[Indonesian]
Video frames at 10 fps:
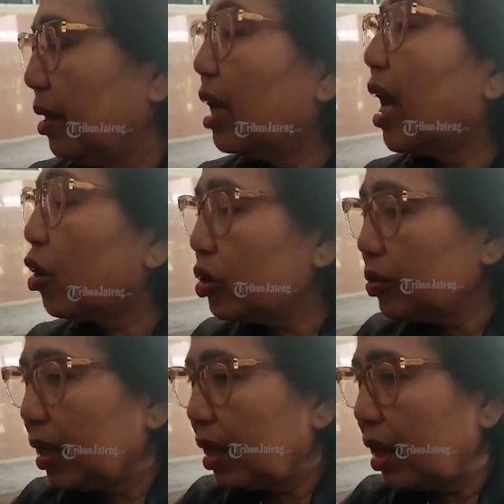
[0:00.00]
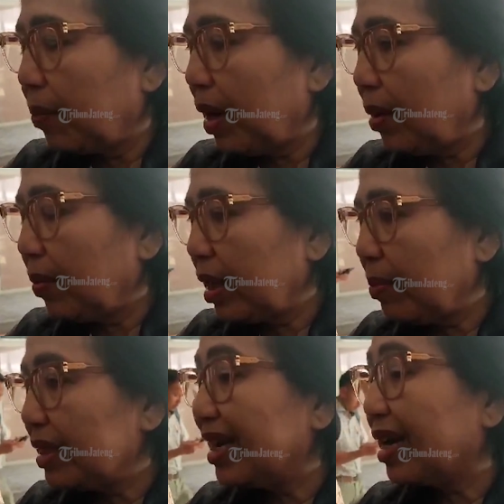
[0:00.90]
dan harus me, apa namanya
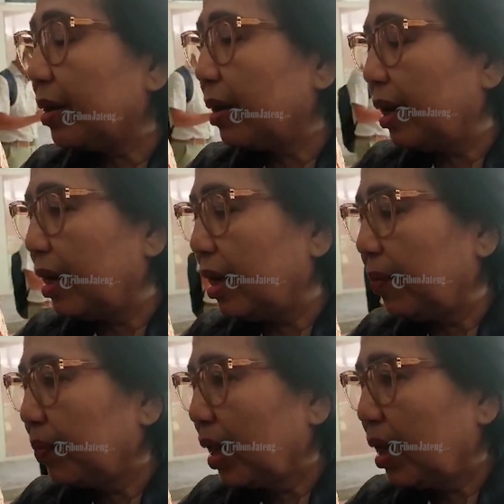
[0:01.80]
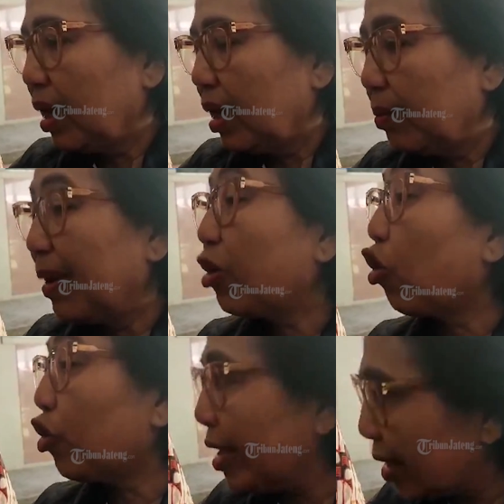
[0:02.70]
menjeng, uh, Eh,
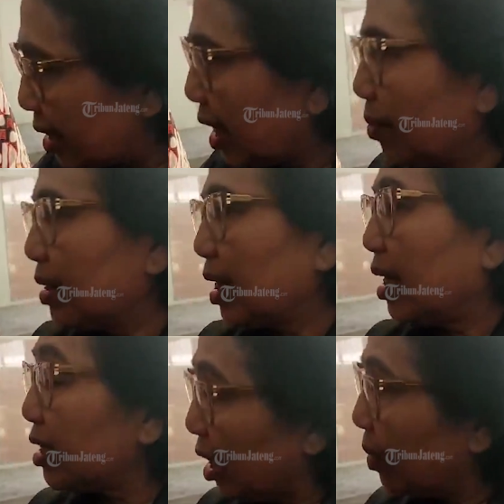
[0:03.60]
mengkoordinasikan masalah ini secara